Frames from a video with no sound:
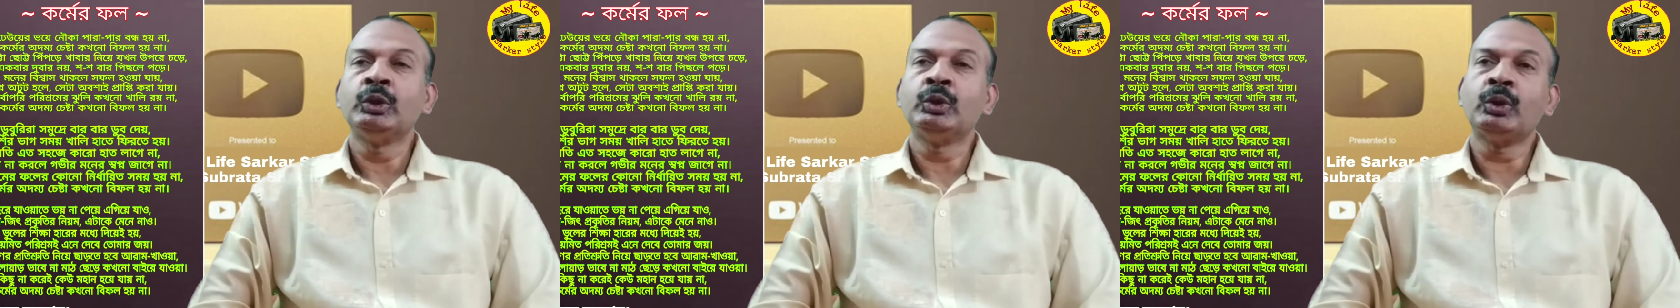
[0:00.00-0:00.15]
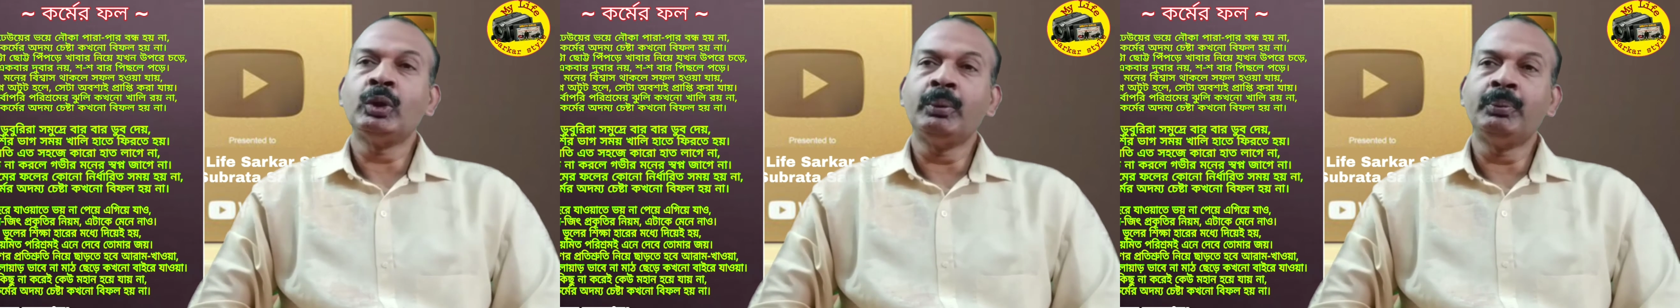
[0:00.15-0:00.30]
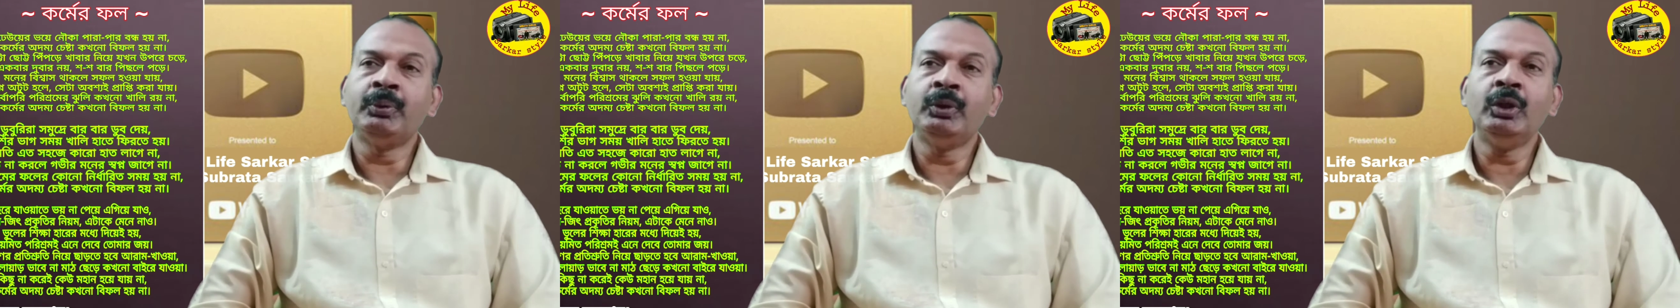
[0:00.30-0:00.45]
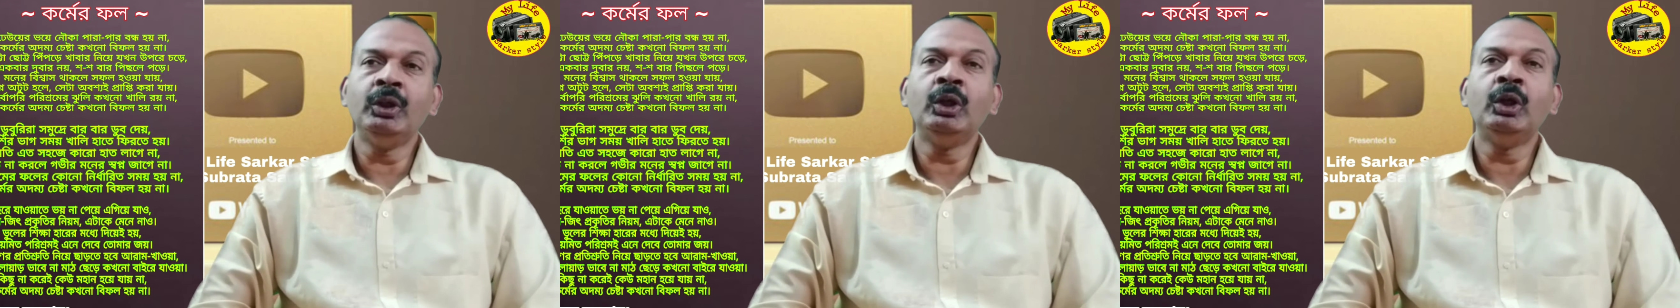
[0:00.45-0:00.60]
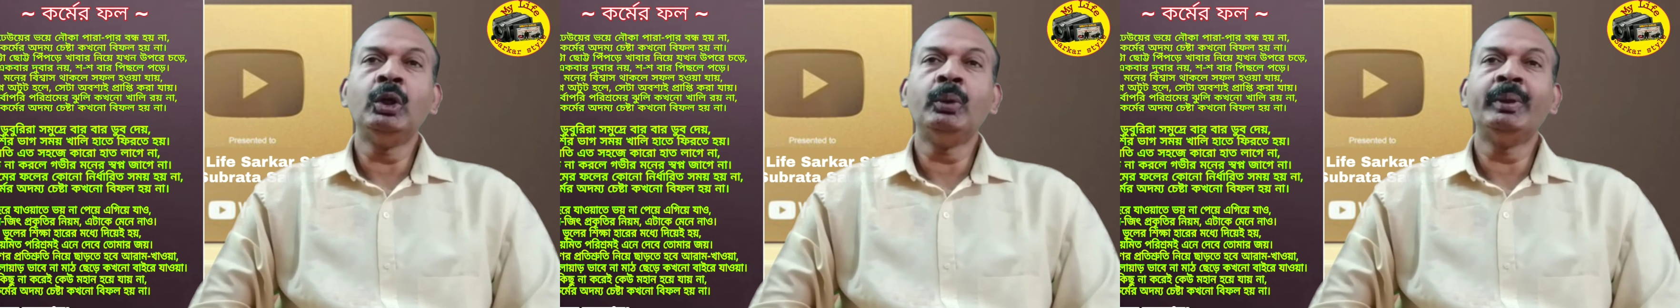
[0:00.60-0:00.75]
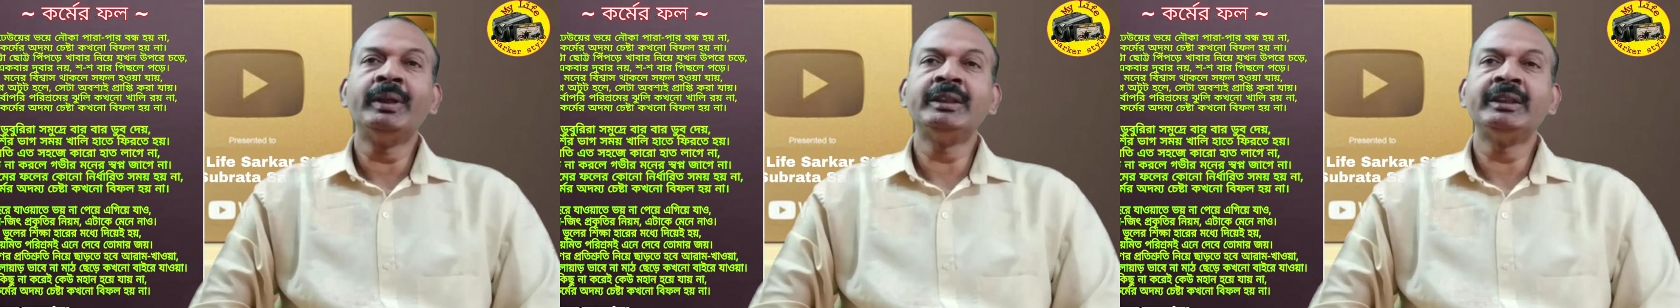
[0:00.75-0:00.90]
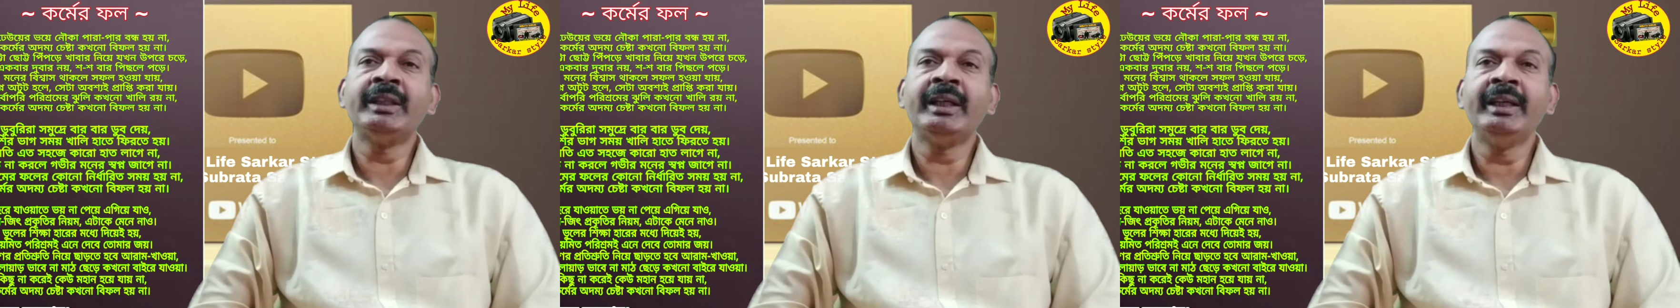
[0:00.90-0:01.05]
সফল
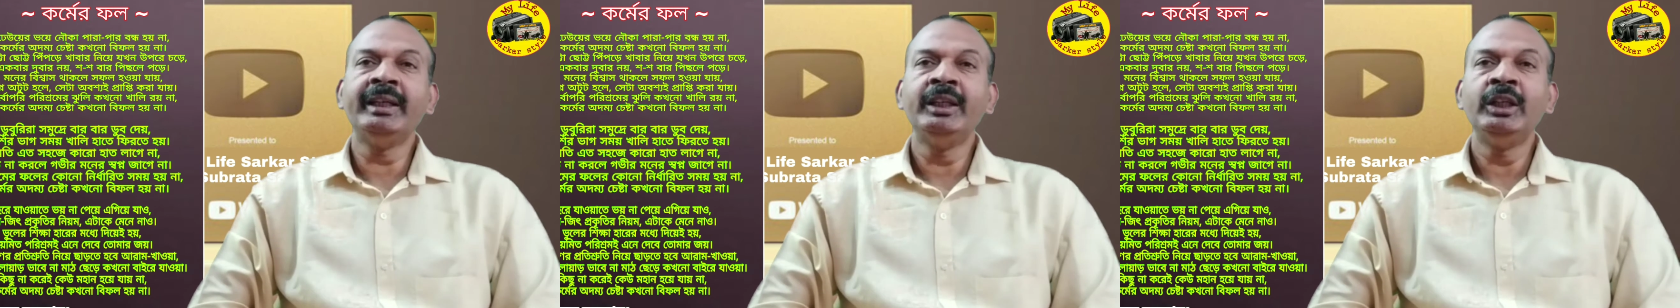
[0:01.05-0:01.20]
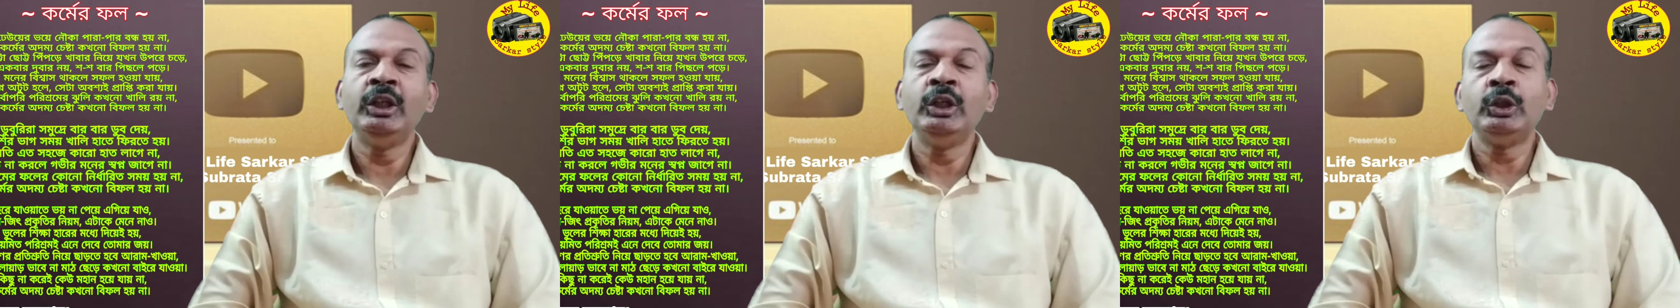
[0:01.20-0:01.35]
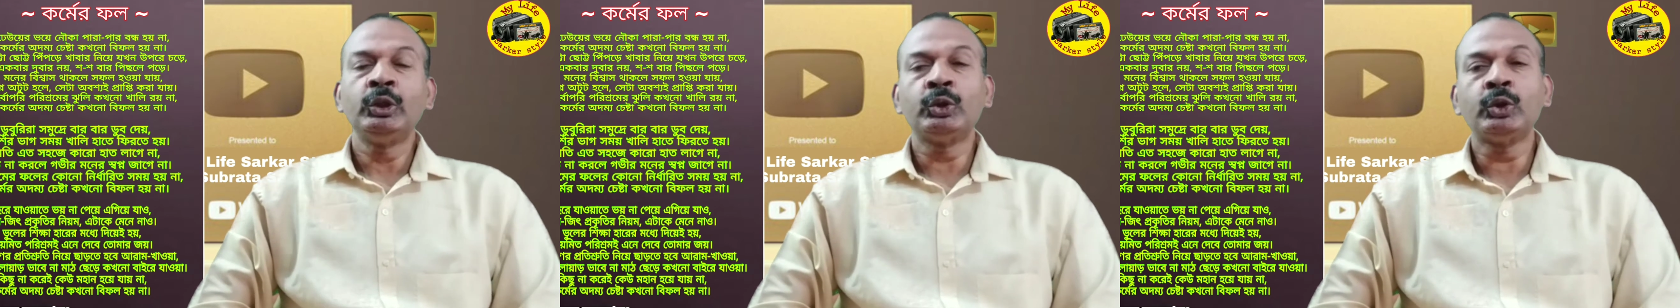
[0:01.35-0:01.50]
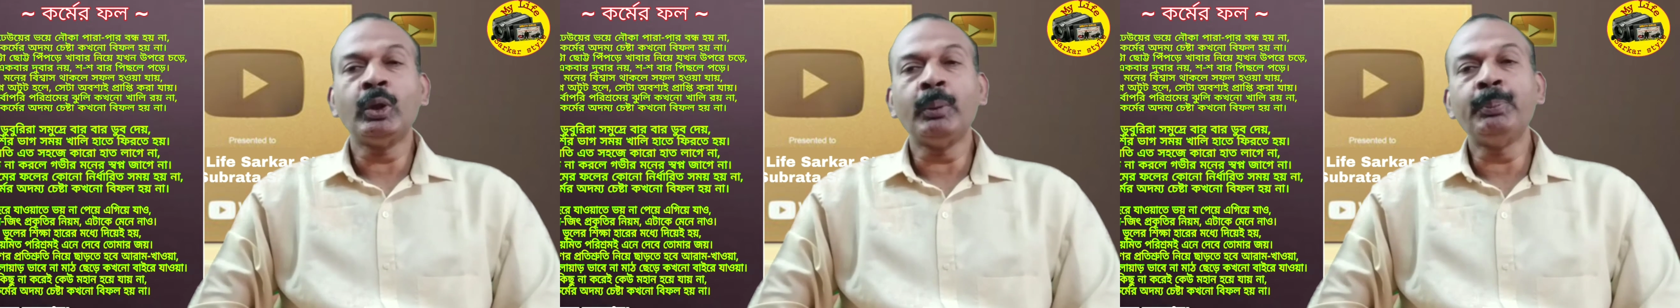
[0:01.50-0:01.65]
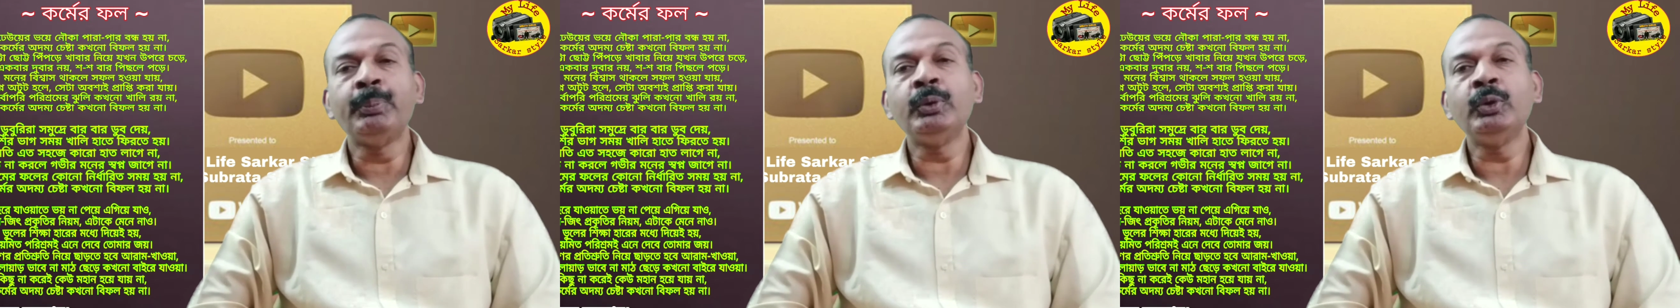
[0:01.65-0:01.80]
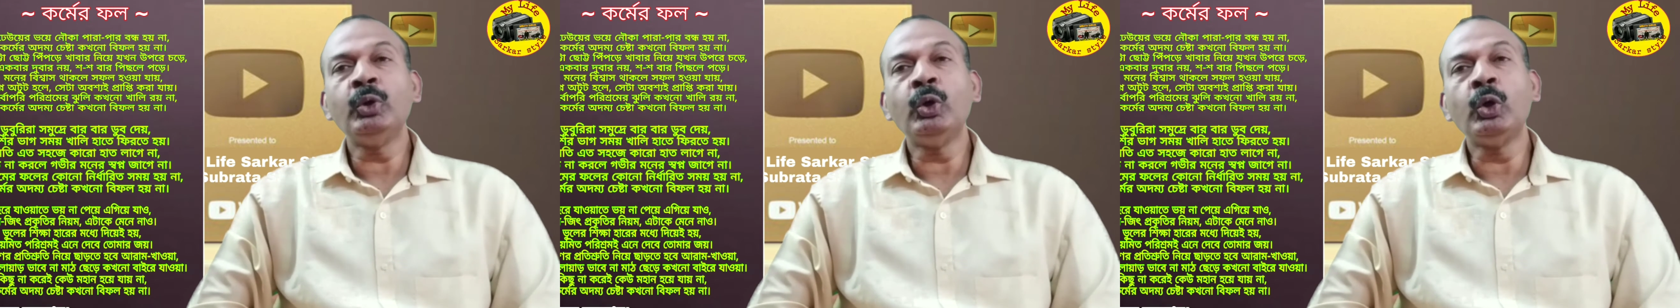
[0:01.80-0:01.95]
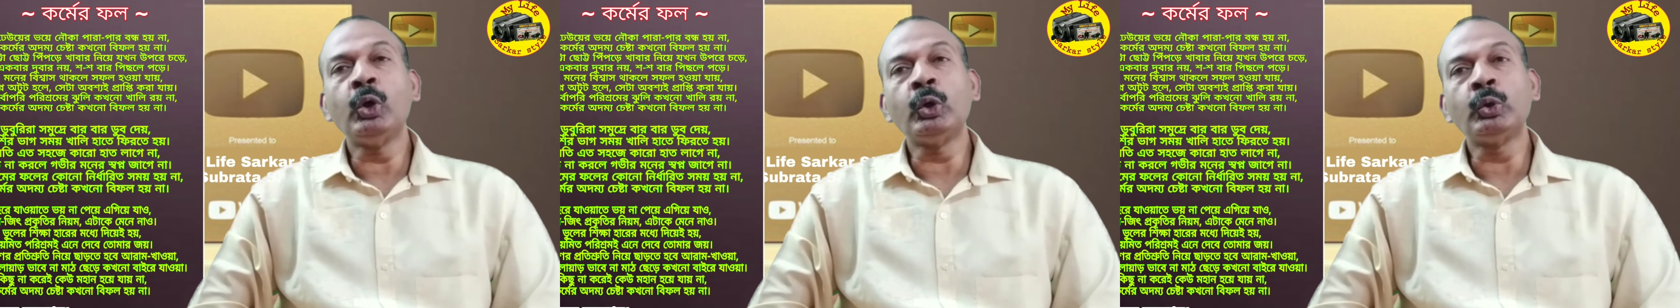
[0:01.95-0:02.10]
হওয়া যায় স্বপ্ন
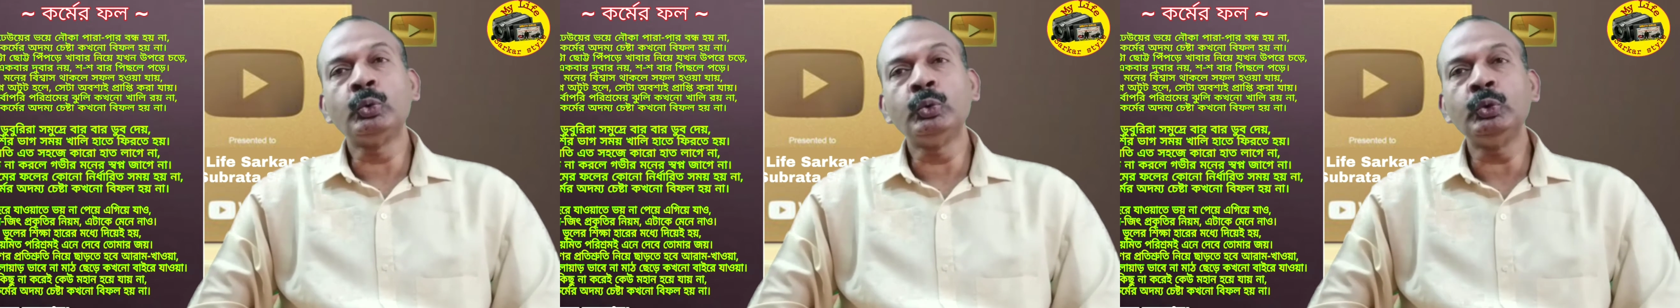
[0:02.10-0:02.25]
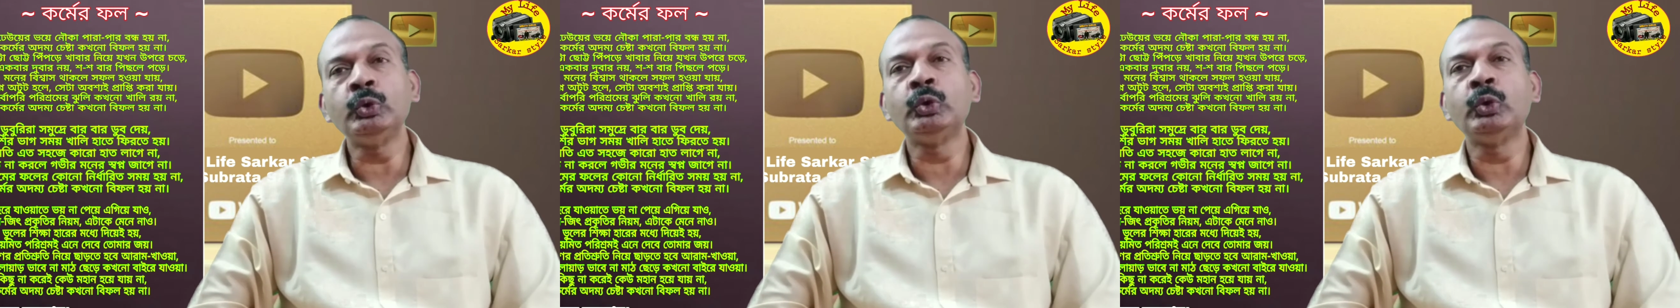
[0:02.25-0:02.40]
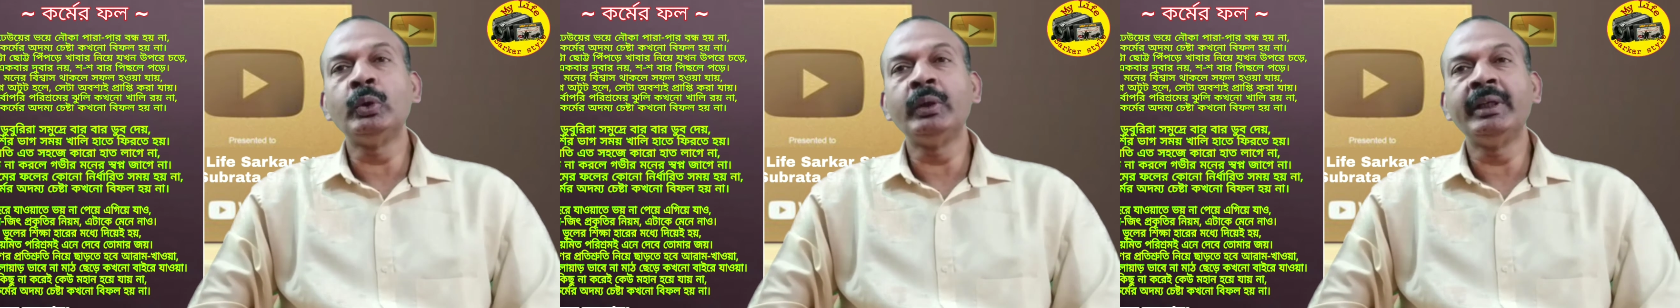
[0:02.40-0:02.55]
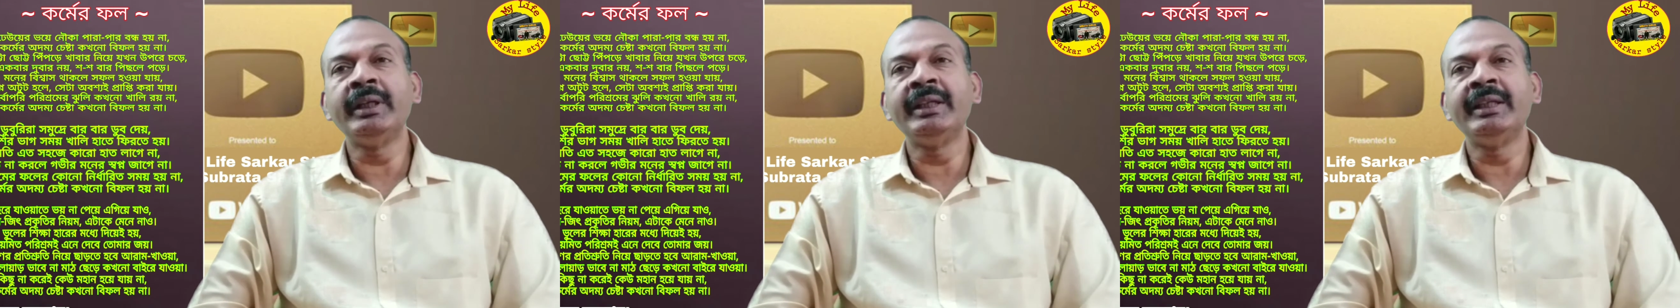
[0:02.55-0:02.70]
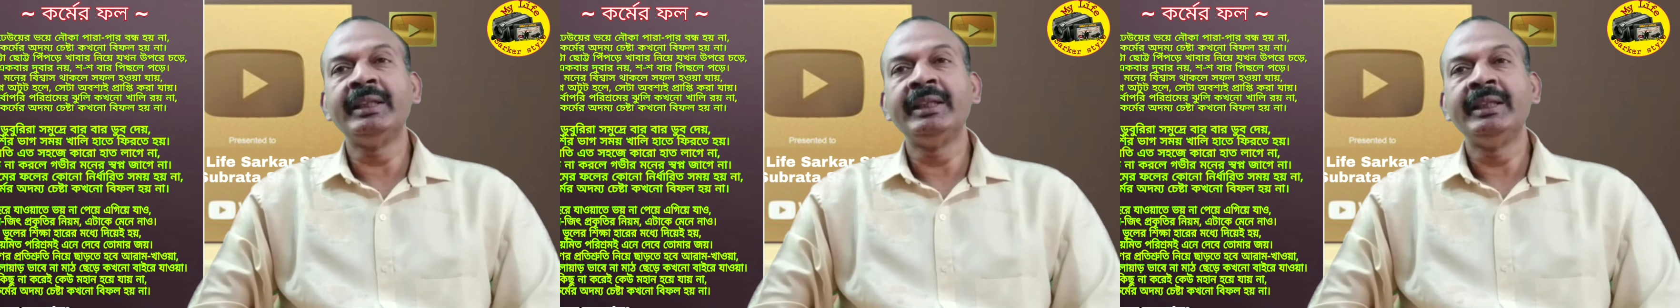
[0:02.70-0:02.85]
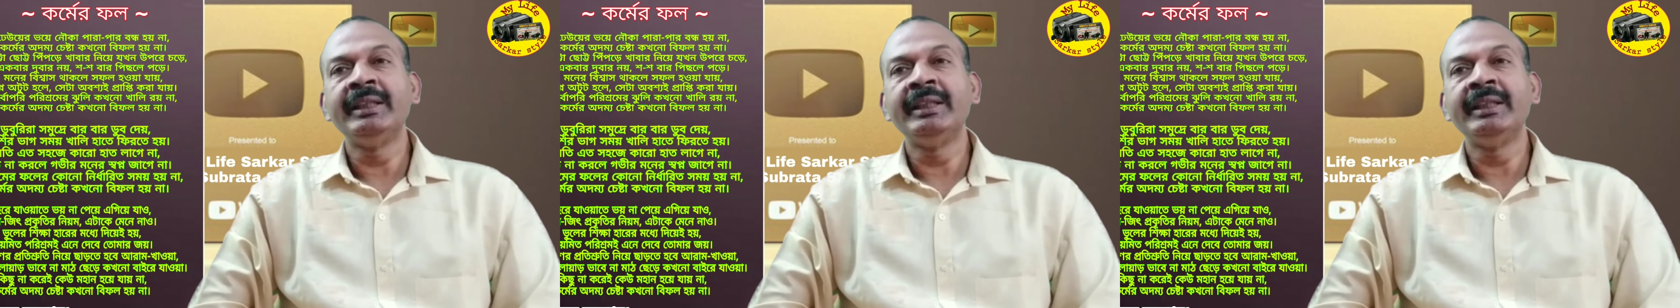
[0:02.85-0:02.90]
অটুট হলে